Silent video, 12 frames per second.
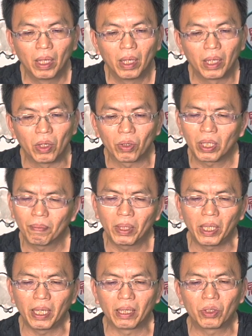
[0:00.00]
有什么
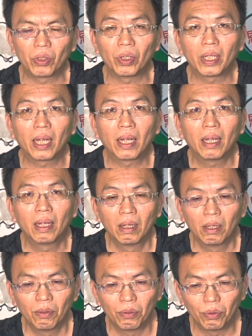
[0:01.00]
应许呢？
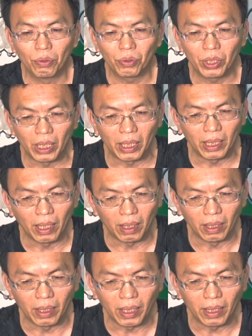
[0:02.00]
夫妻
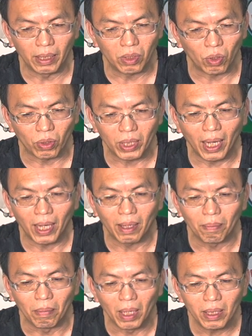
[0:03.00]
合一，走在
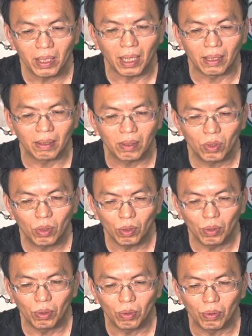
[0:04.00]
门神
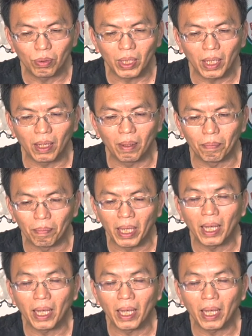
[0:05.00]
祝福的美